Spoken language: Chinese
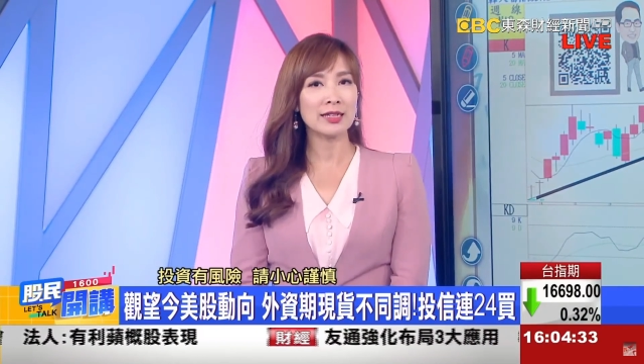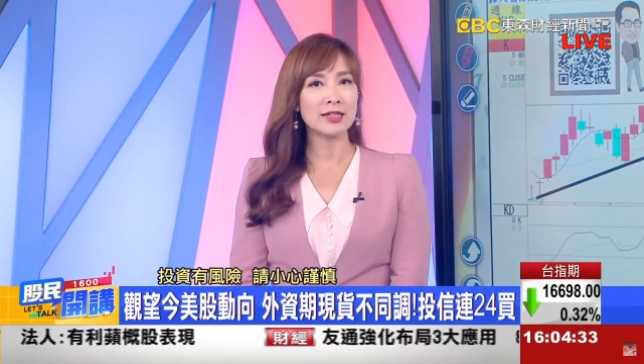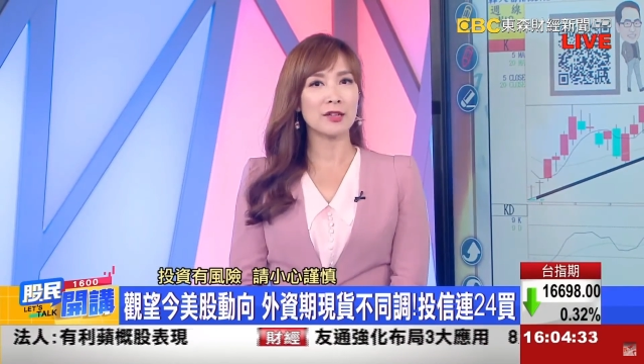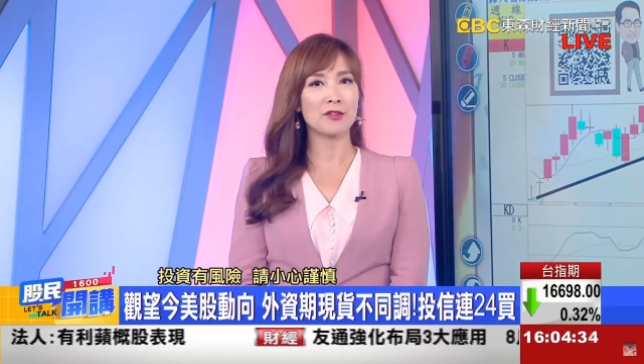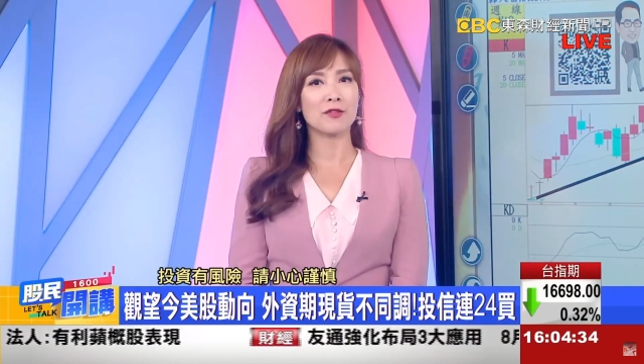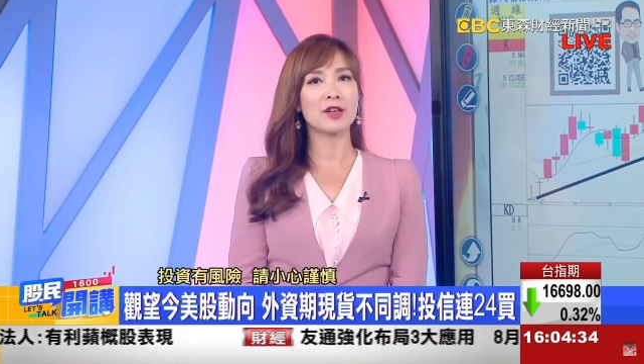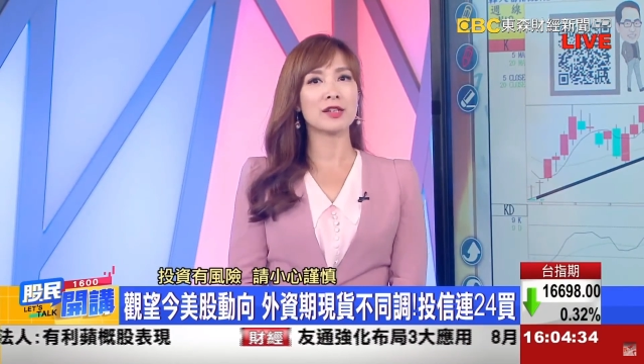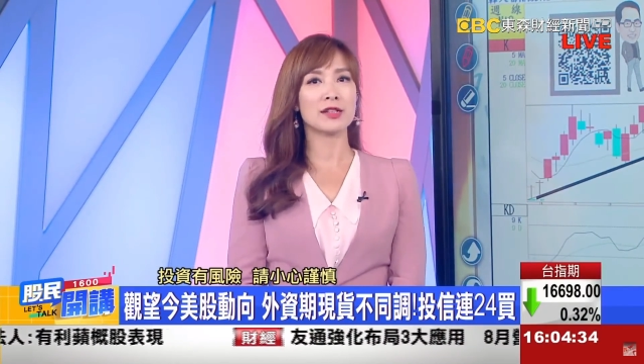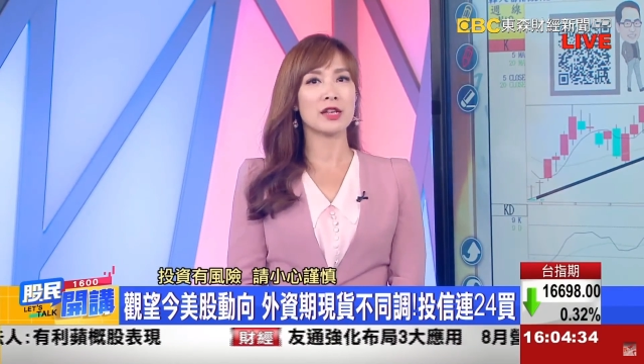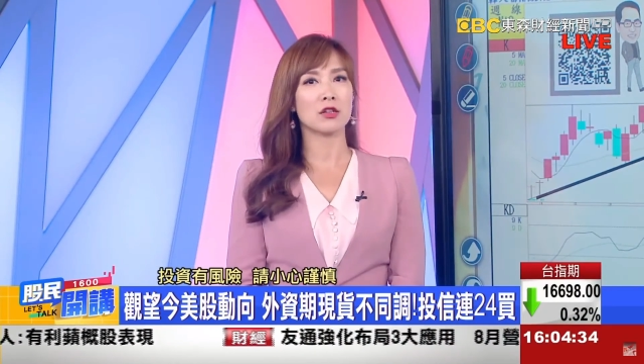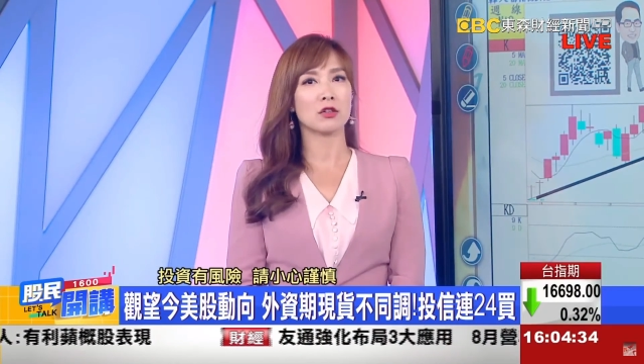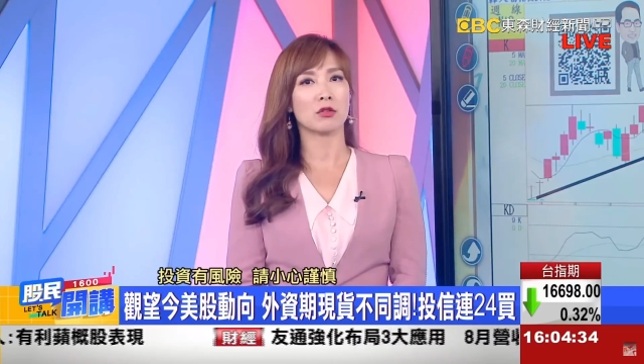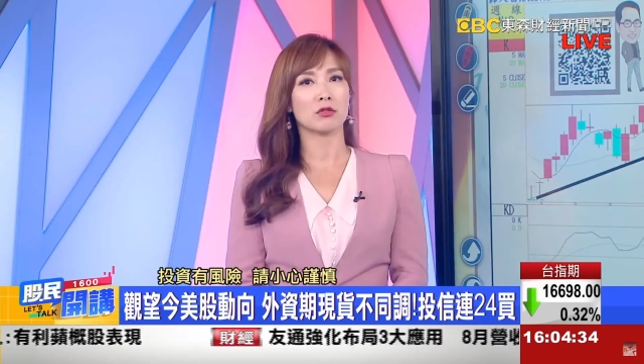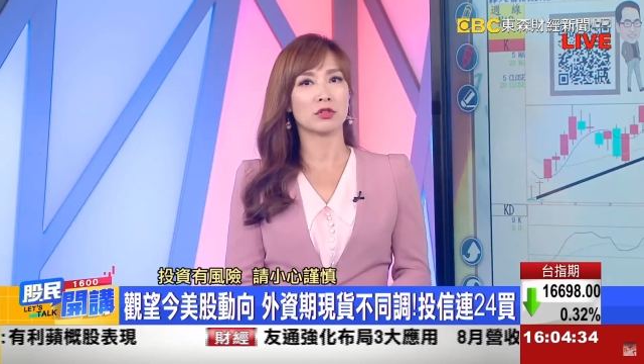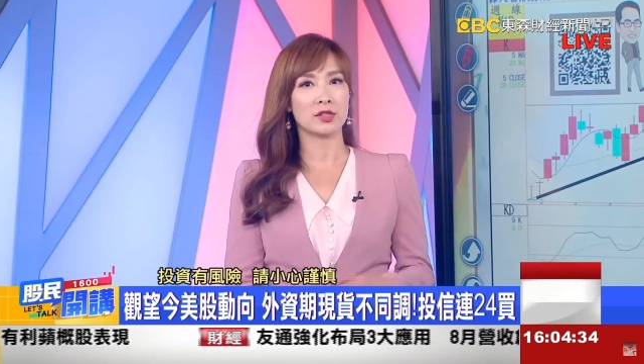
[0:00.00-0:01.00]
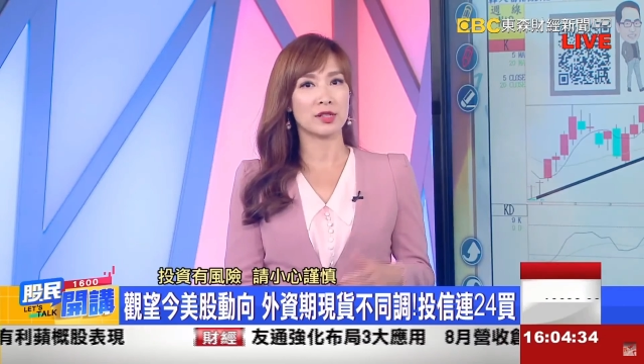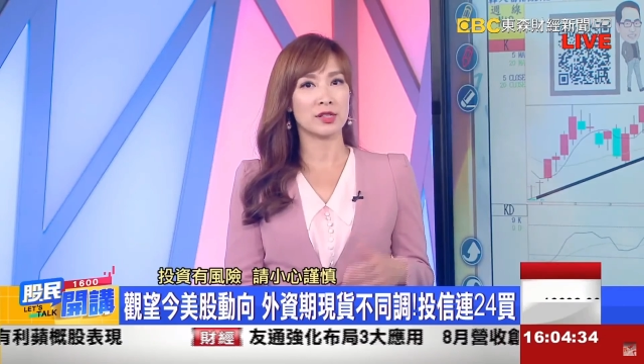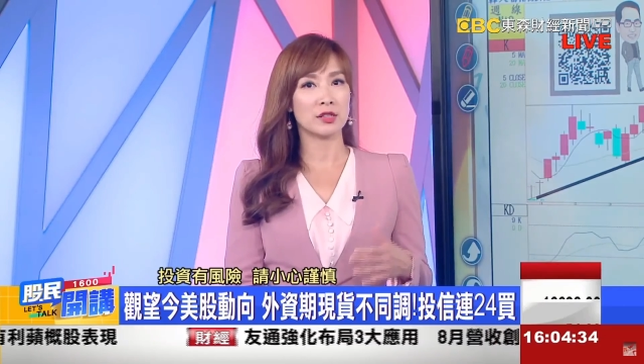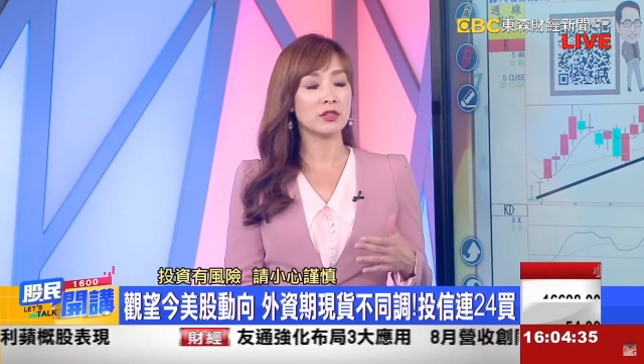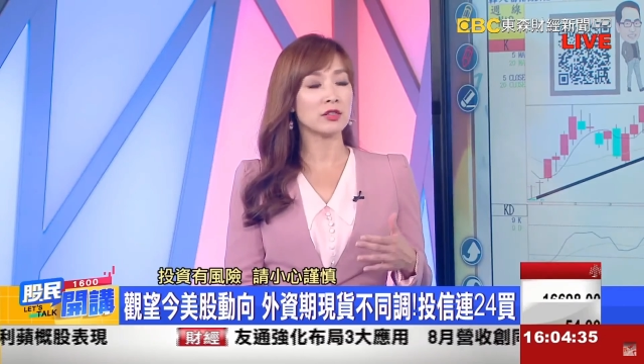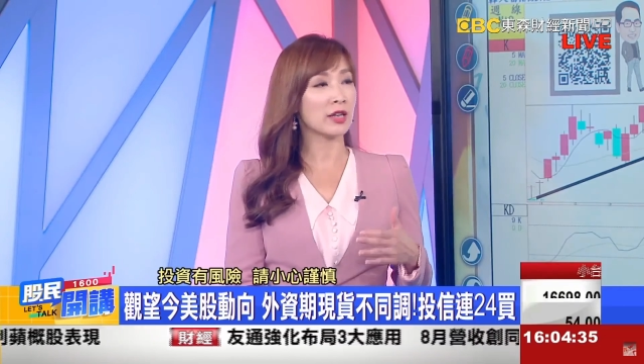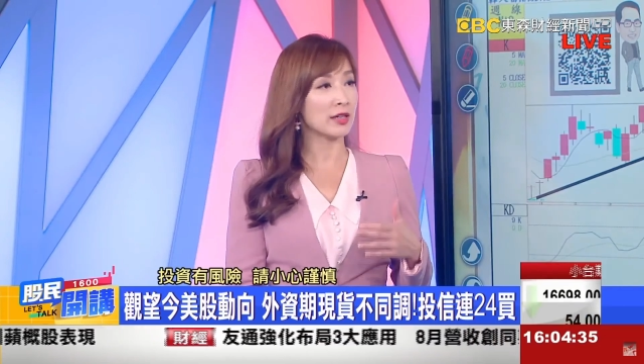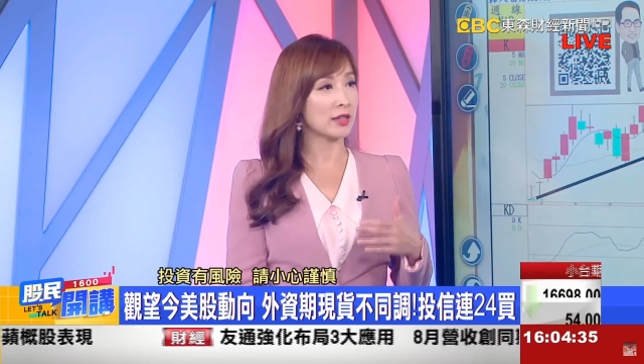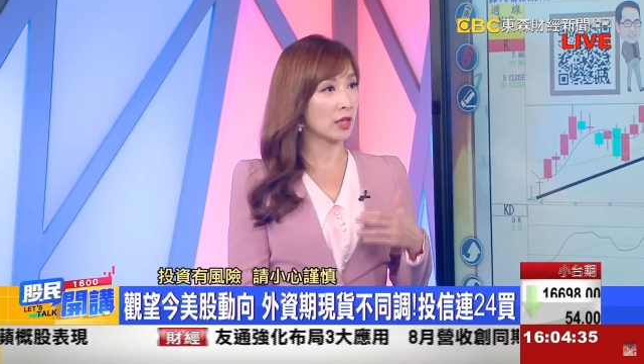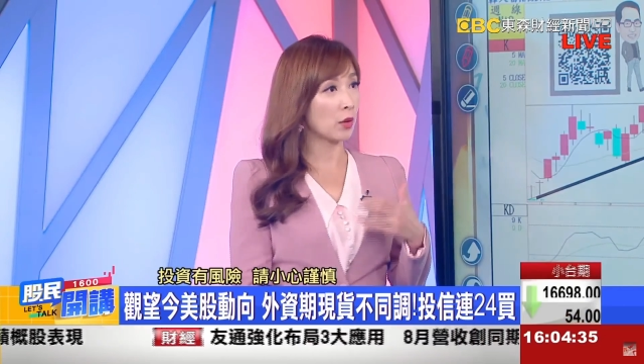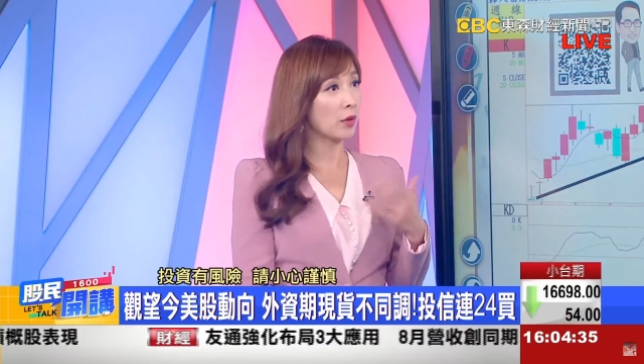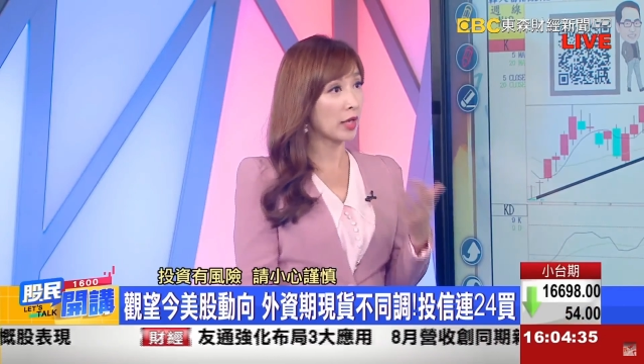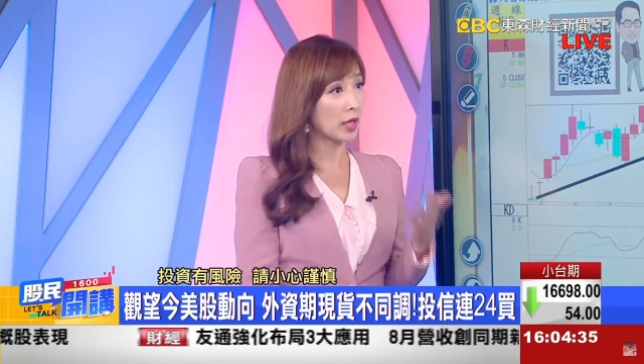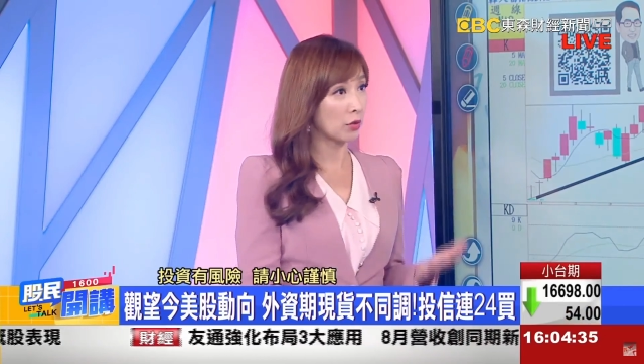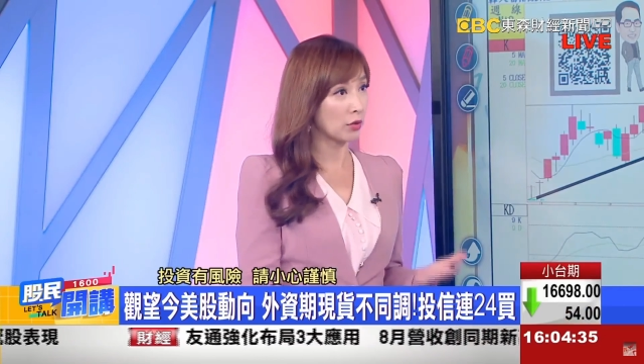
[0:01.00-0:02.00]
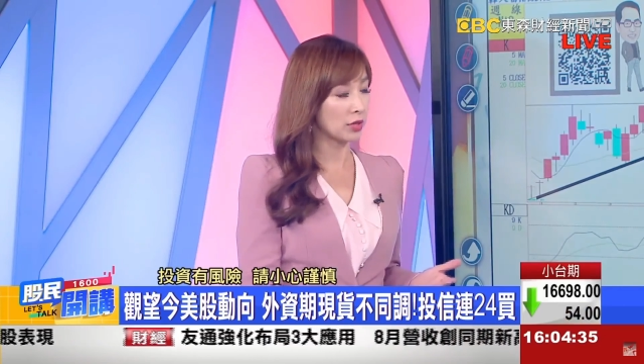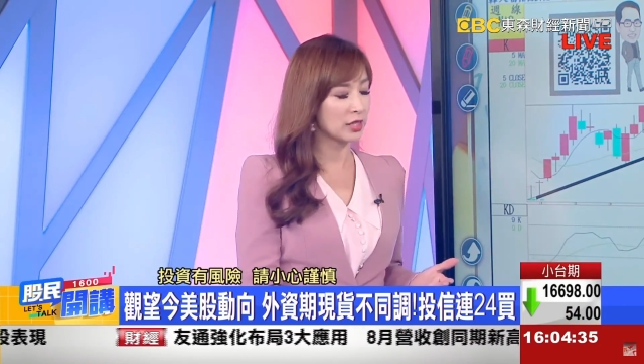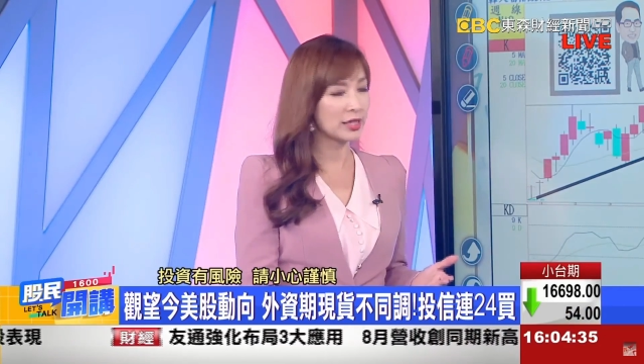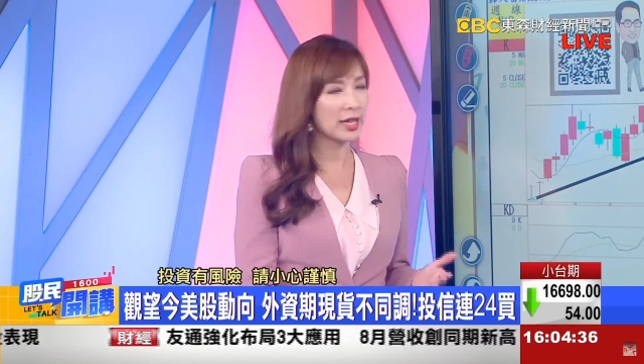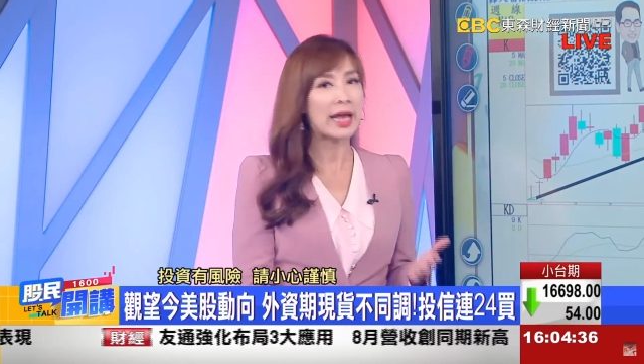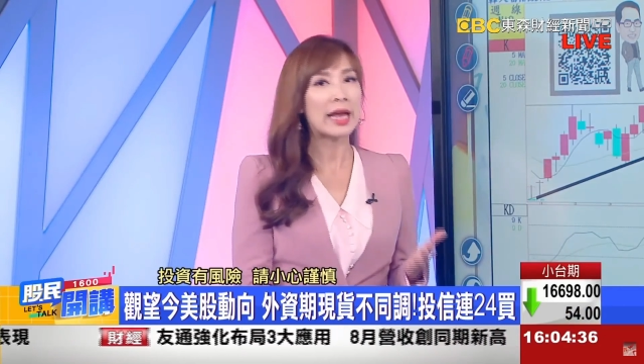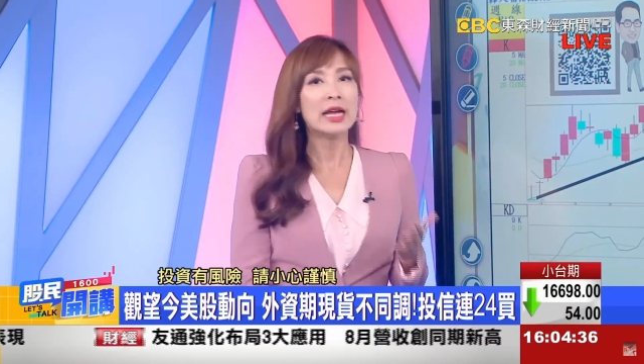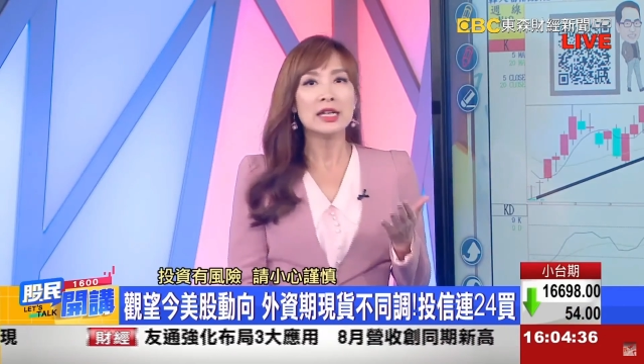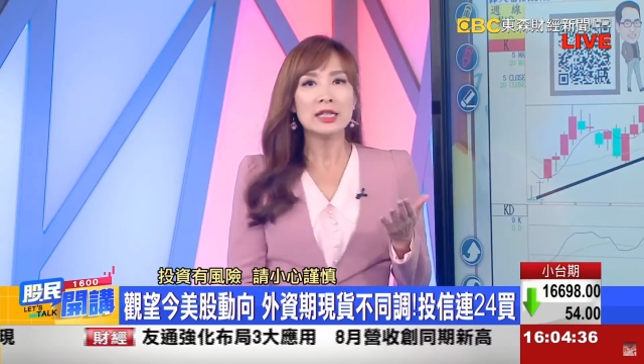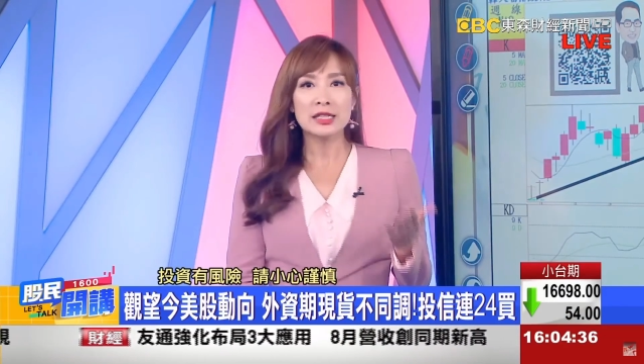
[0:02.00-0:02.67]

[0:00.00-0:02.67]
在等方向的同时，其实市场也会给予期待。